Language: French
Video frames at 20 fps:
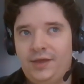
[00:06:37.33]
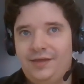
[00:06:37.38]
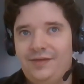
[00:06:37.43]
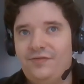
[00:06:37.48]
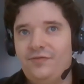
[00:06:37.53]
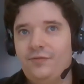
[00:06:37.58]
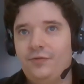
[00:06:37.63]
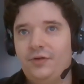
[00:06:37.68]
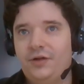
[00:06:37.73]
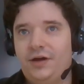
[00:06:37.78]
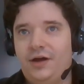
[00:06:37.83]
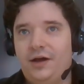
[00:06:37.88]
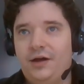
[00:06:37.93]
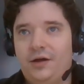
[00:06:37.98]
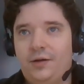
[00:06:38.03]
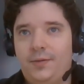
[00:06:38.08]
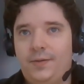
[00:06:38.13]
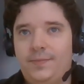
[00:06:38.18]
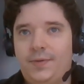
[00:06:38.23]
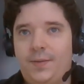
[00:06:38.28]
il faudra
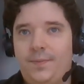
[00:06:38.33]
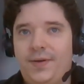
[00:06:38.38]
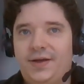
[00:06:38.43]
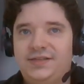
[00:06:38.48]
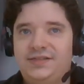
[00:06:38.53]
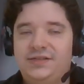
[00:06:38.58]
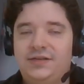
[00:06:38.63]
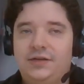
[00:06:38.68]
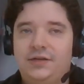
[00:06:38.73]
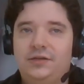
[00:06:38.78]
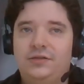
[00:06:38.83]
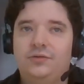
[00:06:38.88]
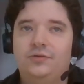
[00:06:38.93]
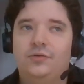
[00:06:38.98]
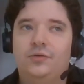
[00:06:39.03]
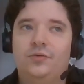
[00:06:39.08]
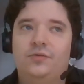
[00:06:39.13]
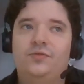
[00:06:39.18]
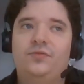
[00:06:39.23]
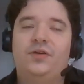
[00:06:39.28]
quand même à partir
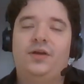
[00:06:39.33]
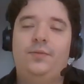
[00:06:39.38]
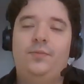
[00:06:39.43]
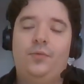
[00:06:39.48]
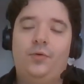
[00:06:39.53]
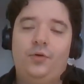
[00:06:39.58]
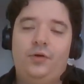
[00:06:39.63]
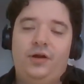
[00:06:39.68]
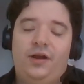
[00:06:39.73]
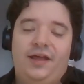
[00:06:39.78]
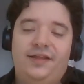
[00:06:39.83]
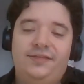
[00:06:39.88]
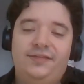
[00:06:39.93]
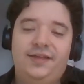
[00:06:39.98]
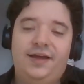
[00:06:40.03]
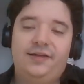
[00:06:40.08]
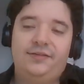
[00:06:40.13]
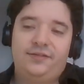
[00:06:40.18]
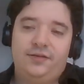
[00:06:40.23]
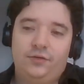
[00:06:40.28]
de vraiment la
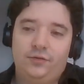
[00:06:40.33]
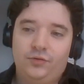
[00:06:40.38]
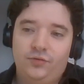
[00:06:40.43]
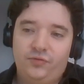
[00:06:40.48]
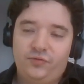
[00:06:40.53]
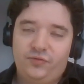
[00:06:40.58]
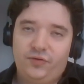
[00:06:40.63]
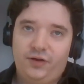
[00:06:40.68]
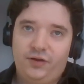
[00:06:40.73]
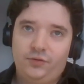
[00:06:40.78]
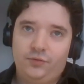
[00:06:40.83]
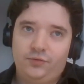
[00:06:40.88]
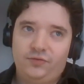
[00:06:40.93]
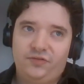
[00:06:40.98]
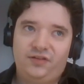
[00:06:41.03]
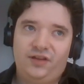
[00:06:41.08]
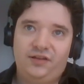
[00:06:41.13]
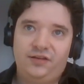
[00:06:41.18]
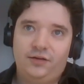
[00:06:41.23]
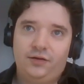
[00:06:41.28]
date de fin, donc
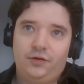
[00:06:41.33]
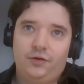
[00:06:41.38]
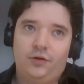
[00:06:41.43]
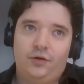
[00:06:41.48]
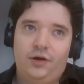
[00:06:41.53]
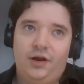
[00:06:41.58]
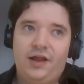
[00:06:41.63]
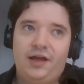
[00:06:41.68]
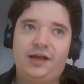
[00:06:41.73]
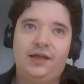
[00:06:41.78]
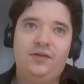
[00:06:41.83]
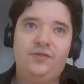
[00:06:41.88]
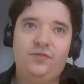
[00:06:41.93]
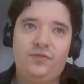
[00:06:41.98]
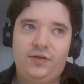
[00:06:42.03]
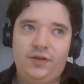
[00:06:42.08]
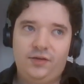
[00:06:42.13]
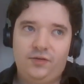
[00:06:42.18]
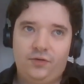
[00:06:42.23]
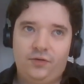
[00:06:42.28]
c'est-à-dire euh,
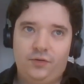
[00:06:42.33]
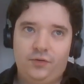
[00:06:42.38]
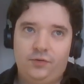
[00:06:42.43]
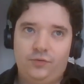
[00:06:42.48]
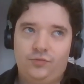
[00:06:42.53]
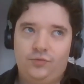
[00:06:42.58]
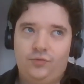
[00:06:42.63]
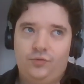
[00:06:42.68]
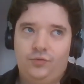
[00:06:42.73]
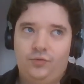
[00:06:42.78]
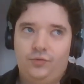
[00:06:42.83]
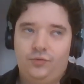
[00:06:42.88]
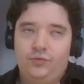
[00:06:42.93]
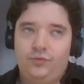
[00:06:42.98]
l'arrivée du,